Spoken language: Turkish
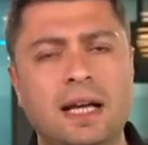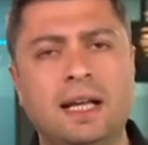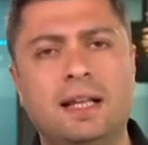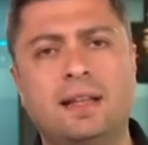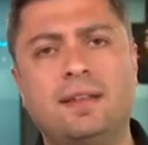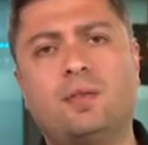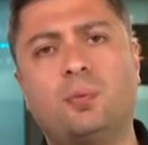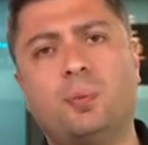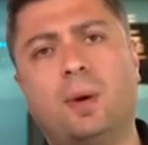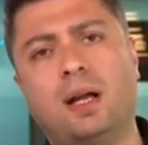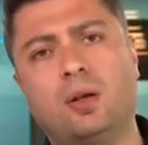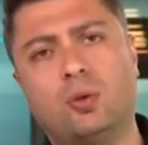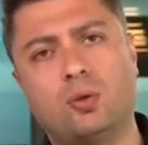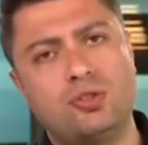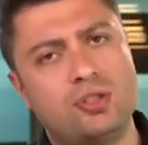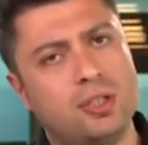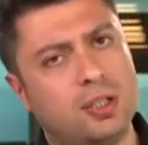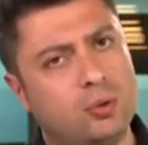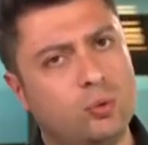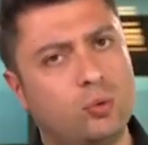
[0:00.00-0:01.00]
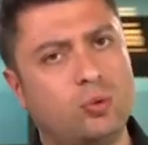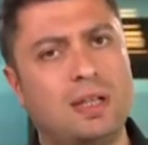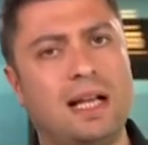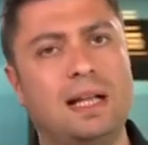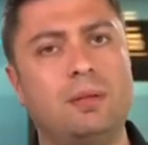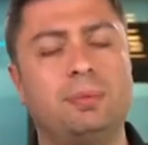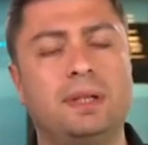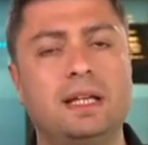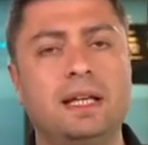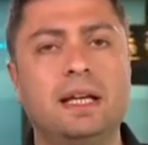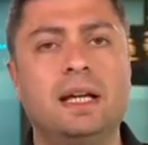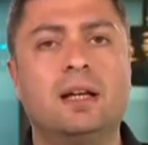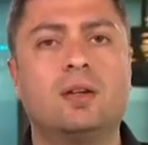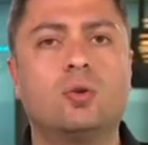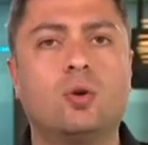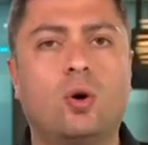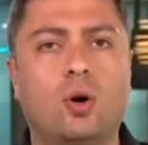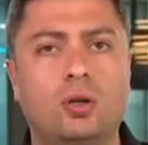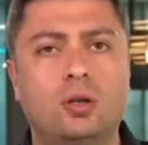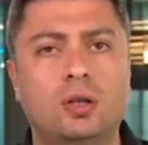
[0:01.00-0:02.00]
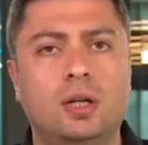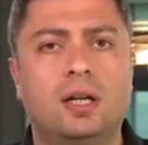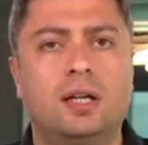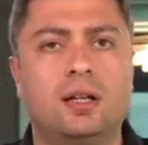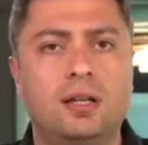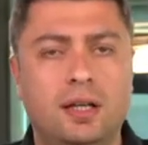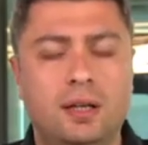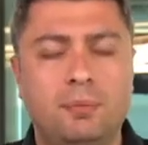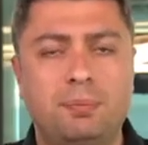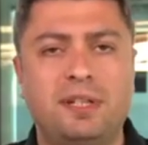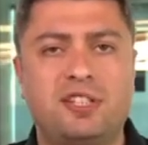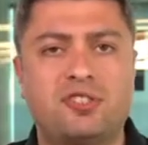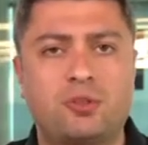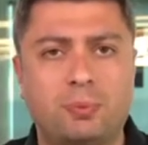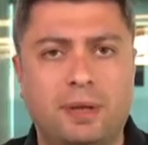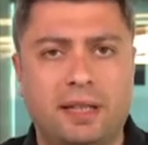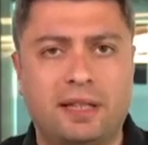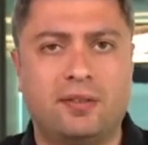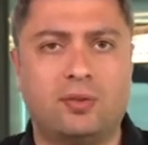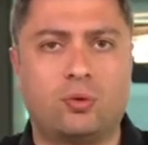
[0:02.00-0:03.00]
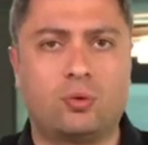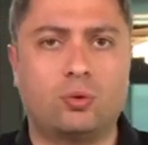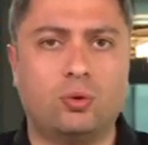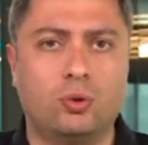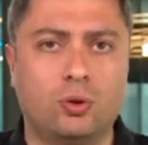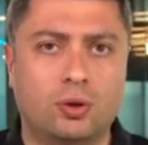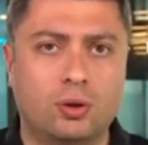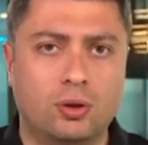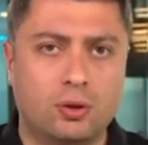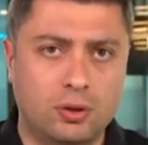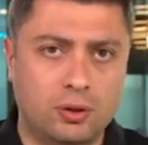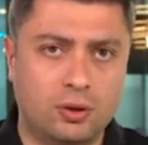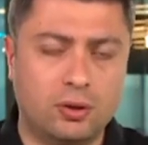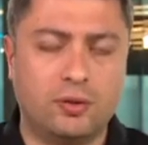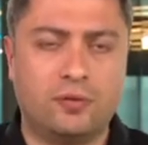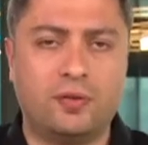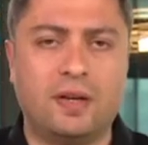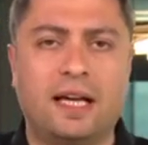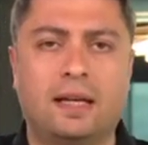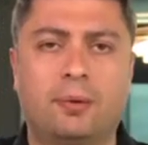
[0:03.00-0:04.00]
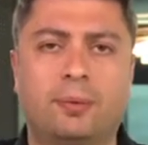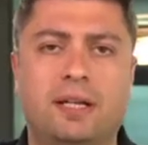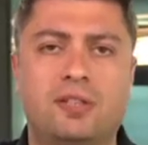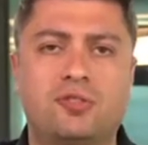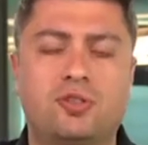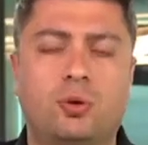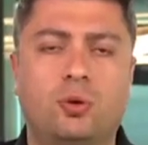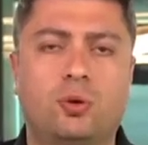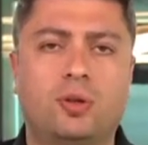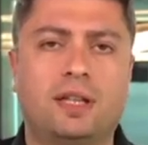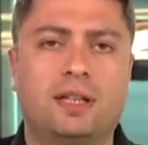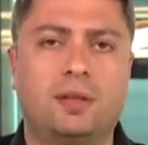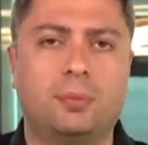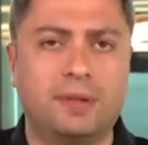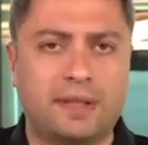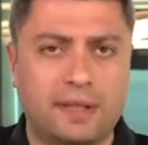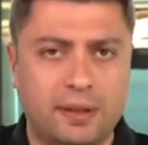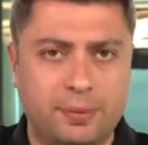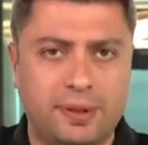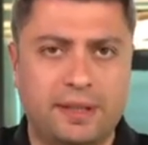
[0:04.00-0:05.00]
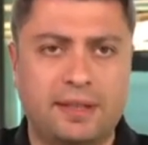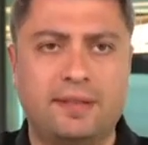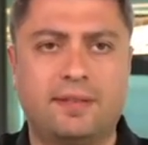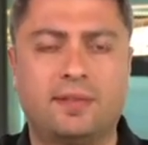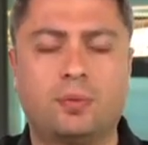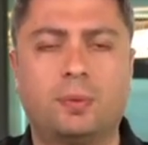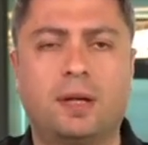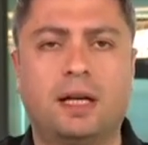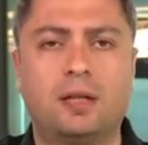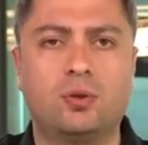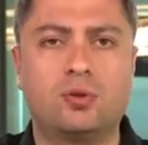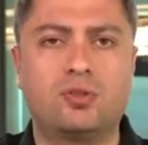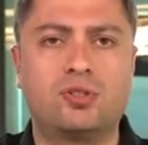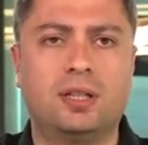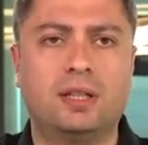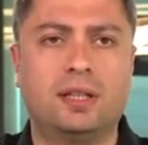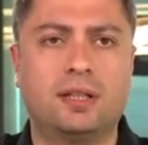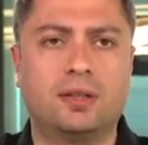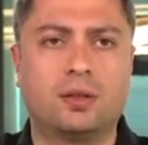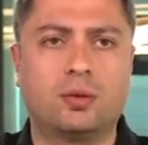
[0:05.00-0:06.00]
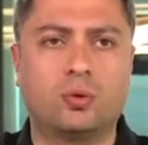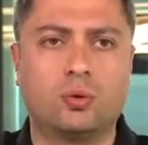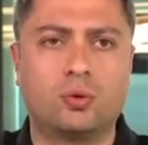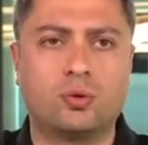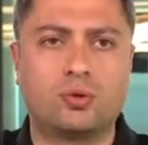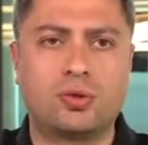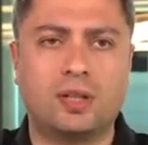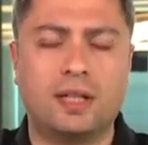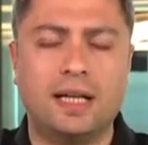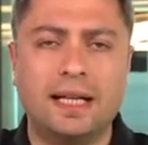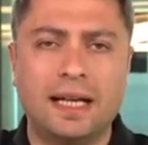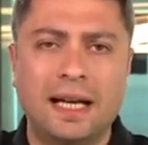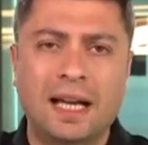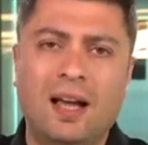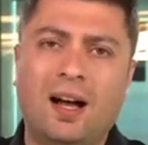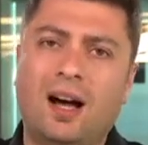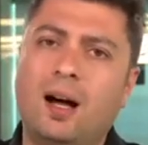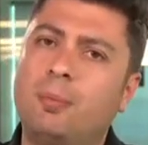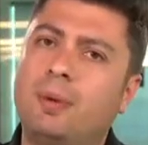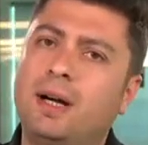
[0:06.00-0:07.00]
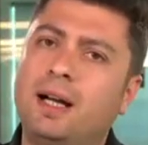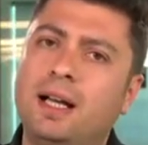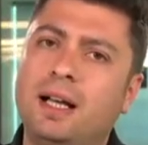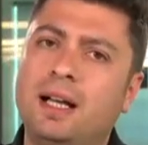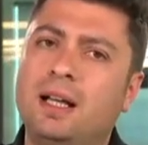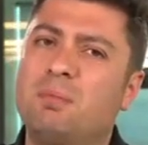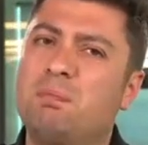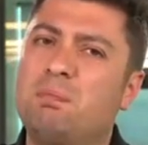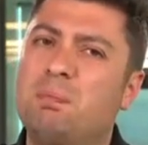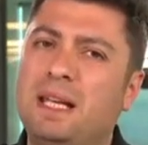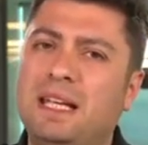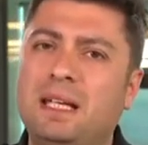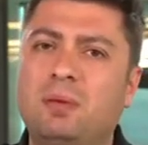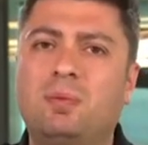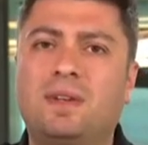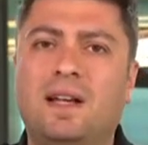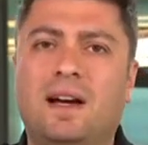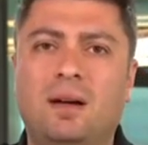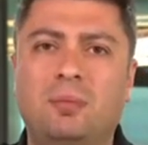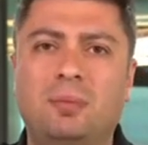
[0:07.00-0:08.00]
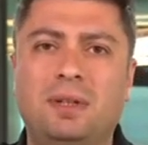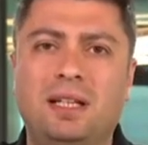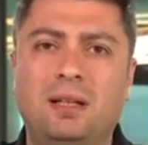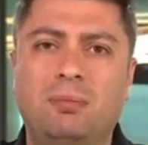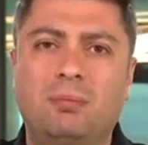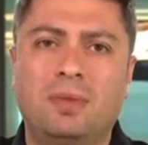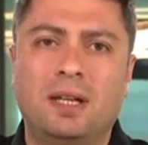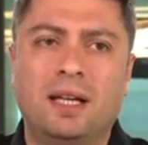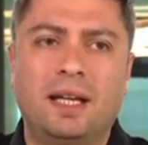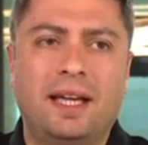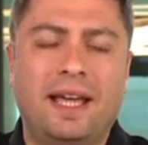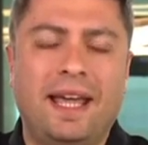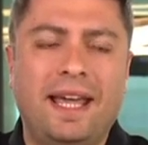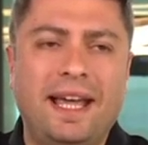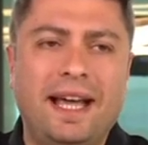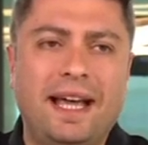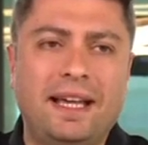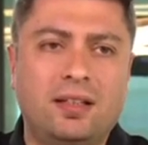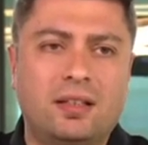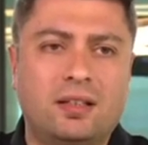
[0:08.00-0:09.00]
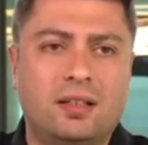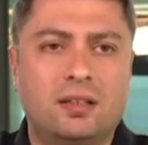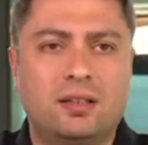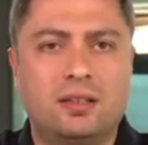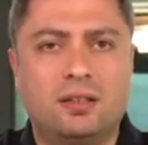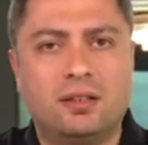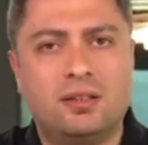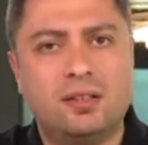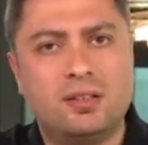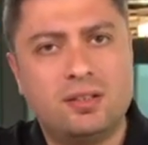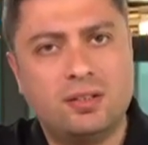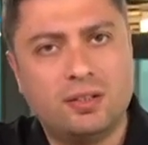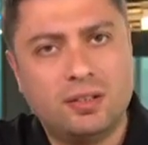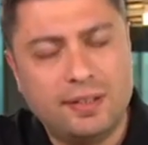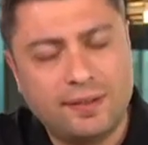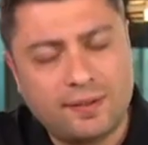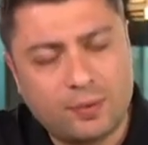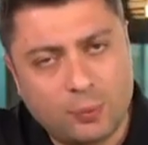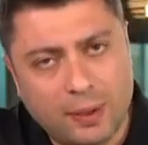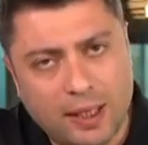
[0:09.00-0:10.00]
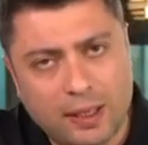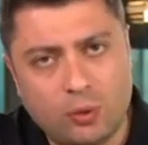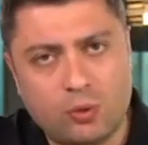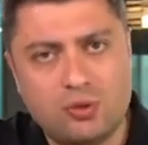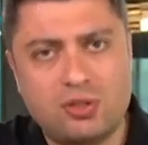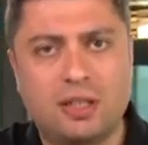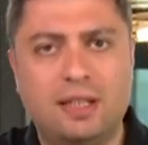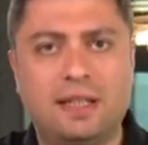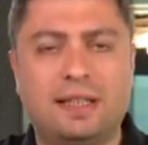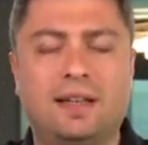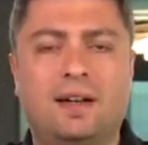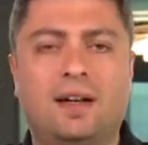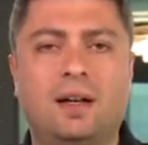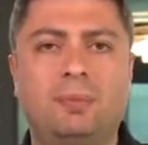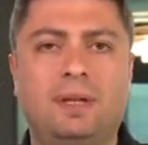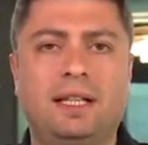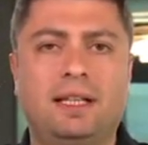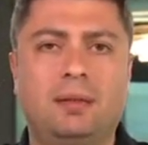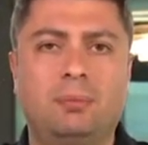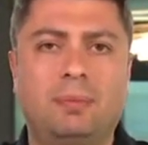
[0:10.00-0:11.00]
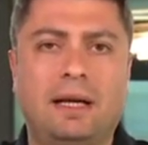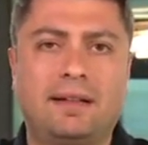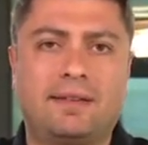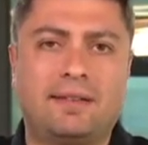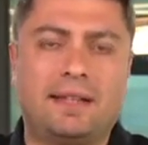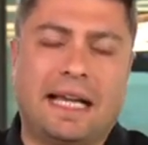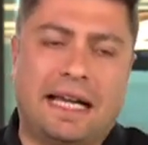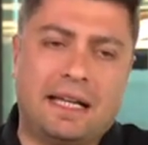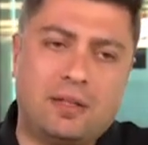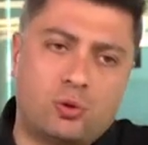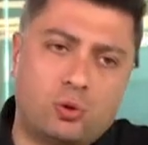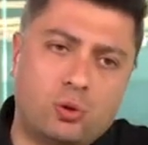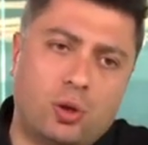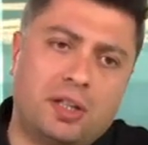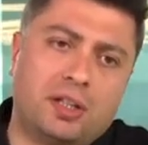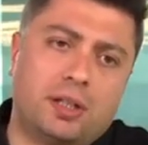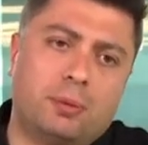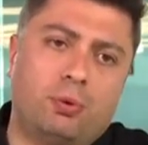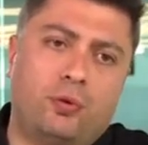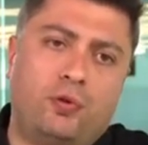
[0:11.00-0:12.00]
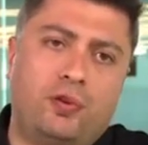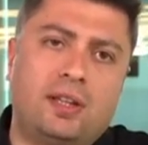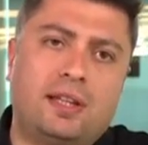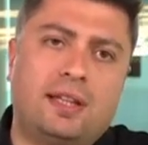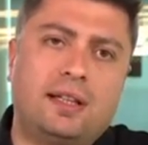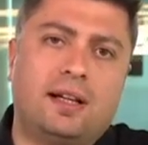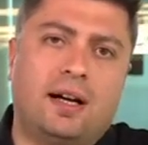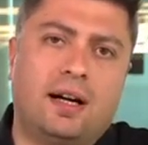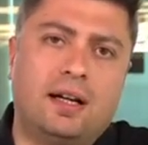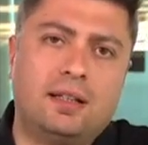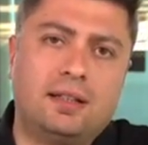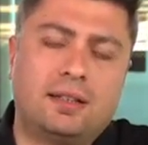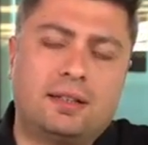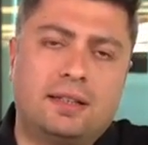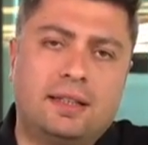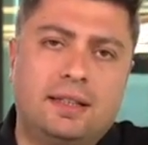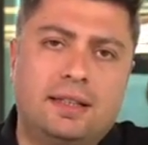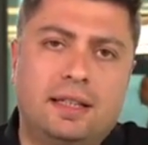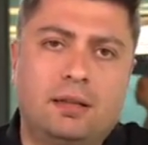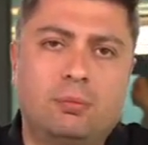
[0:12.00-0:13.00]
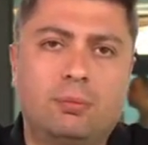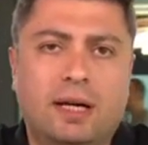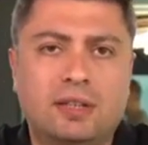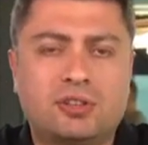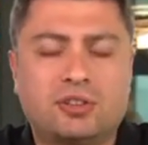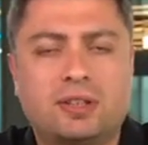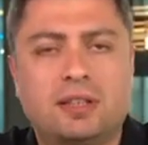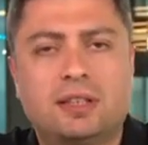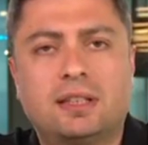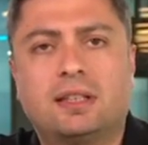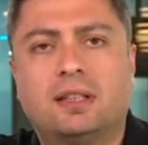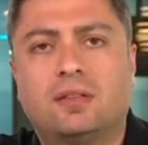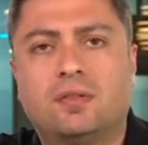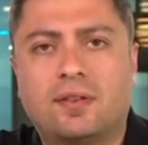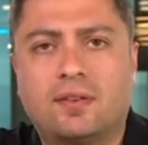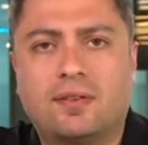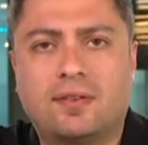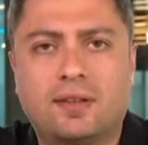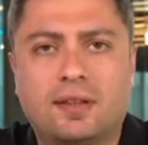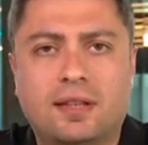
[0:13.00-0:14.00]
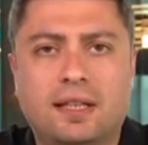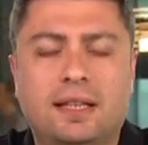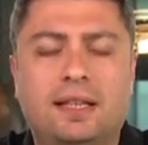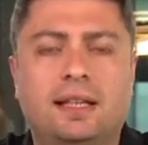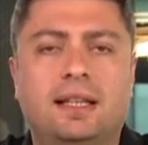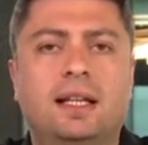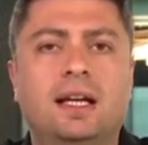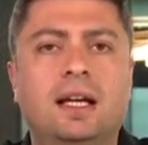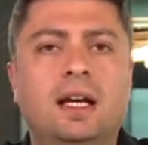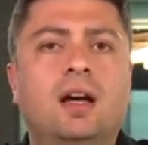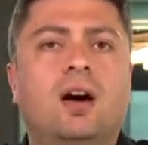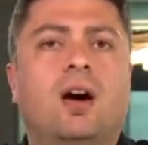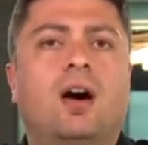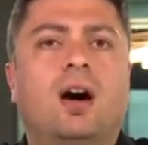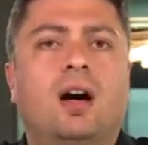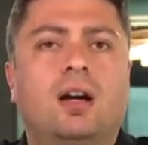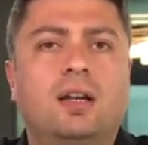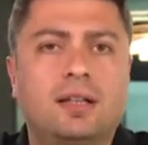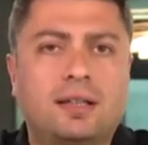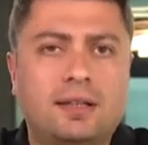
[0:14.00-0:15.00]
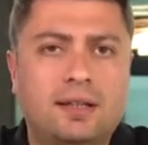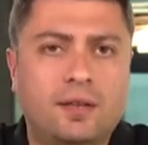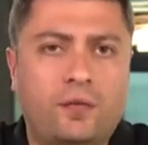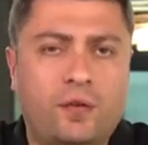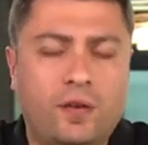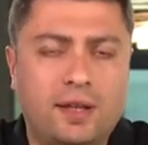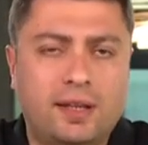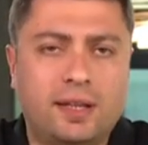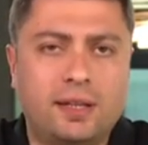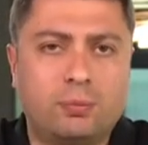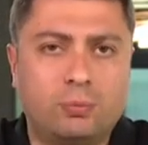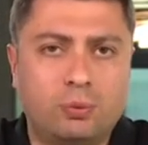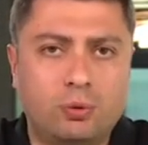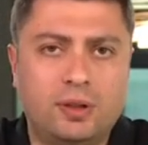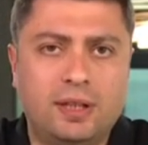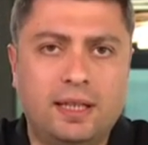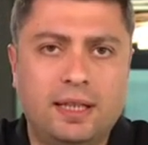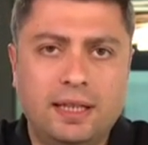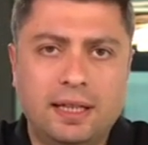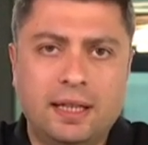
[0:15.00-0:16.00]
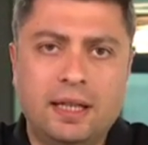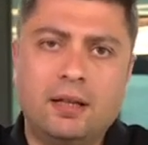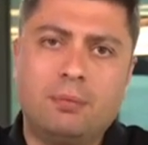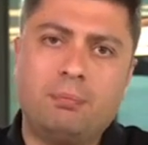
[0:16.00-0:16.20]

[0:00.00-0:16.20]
İsmail Hoca'ya güzel bir rol e, biçmek istiyor e, Fenerbahçe yönetimi. Tabii ki İsmail Hoca ile de konuşarak ama benim tahminim eğer İsmail Hoca ile devam edilmezse yani şu anda bu fikir ağırlıkta değil. Başkanın kafasındaki ağırlıkta fikir bu değil.